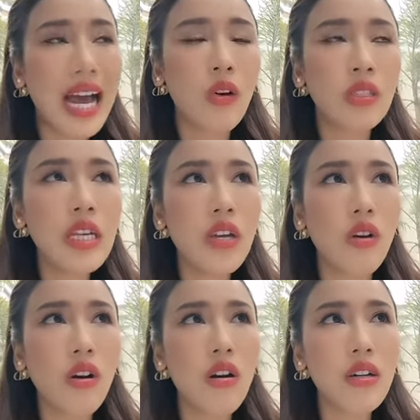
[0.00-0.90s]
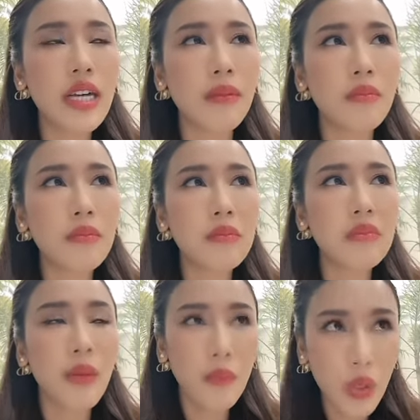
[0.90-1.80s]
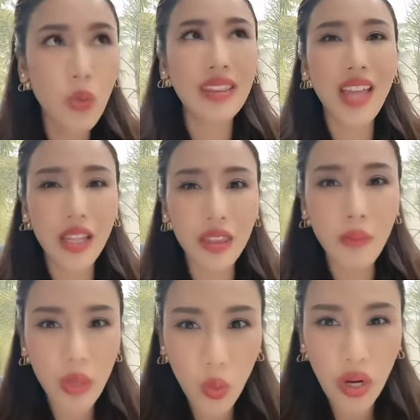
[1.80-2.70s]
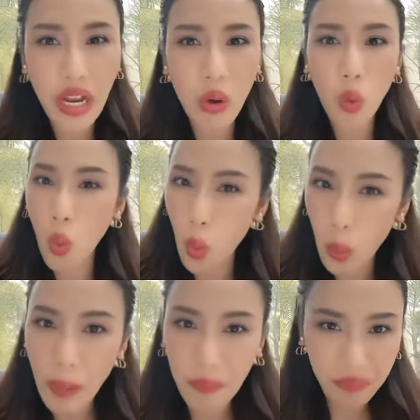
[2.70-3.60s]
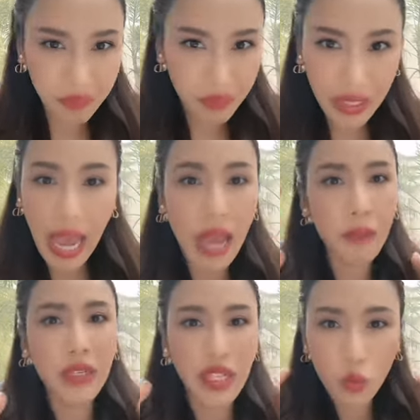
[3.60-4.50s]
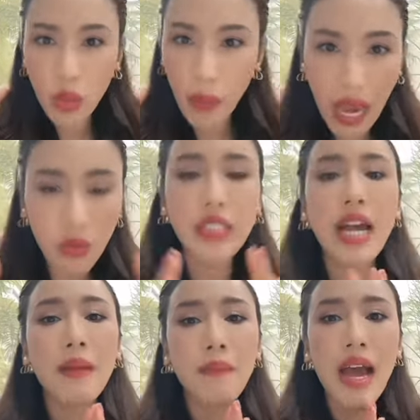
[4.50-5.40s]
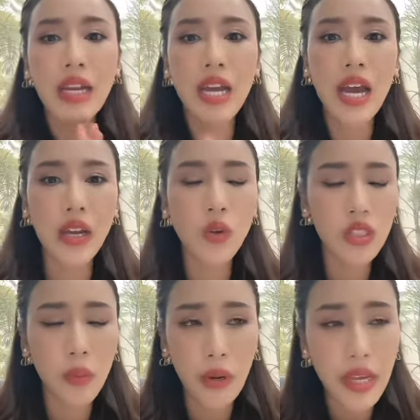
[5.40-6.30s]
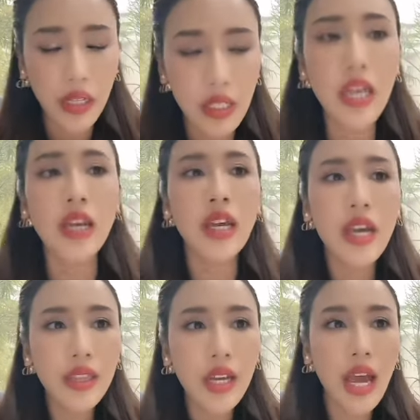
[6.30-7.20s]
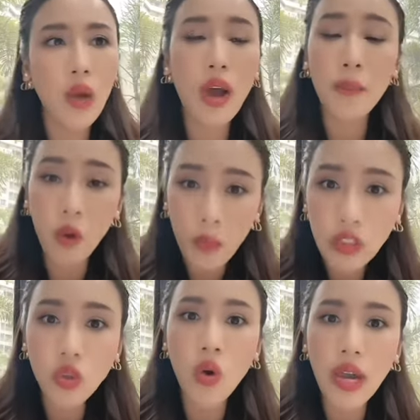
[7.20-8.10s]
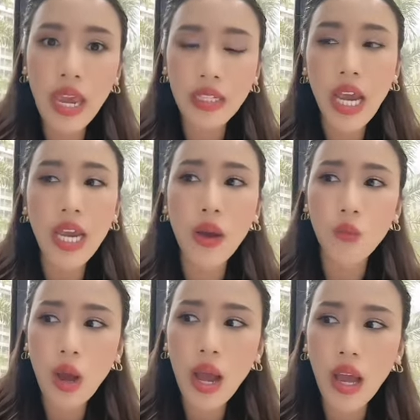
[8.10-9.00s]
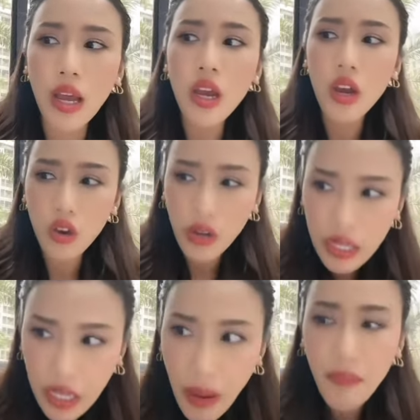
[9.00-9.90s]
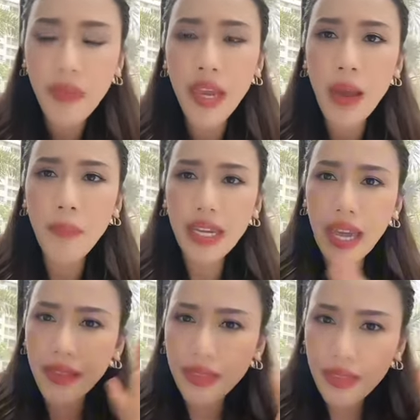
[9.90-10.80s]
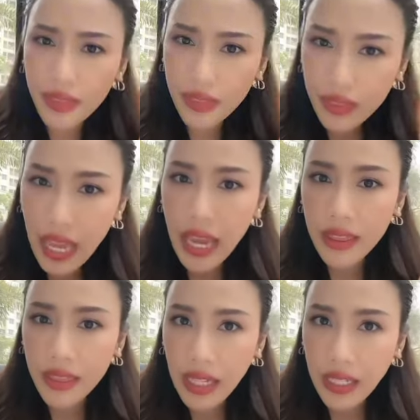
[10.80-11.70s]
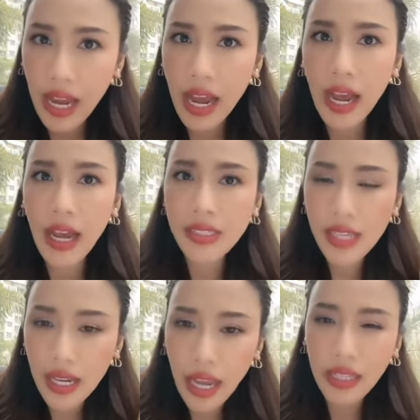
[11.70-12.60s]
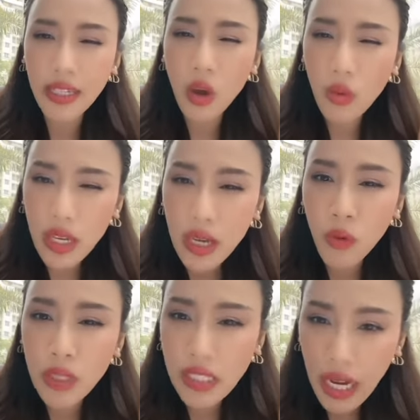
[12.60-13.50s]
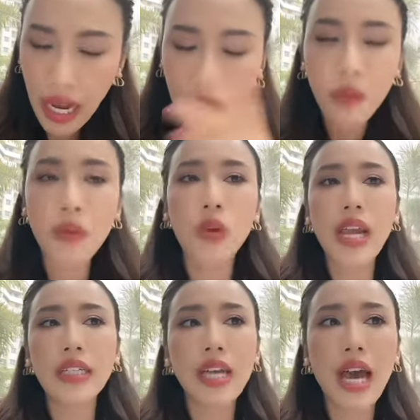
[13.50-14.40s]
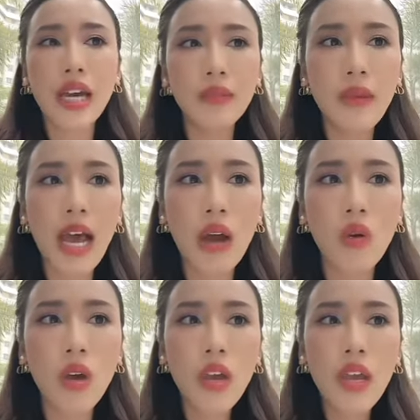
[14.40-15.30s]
ข่าวที่เกี่ยวข้องกับตำรวจตัดตำรวจเนี่ยโอ้โหแบบกลายเป็นที่วิพากษ์วิจารณ์มากนะคะโดยเฉพาะอย่างยิ่ง ทนายความของบิ๊กโจ๊กเองใช้คำว่า กรณีแบบนี้เป็นการเตะตัดขาสกัดเก้าอี้ผู้บัญชาการตำรวจแห่งชาติหรือเปล่า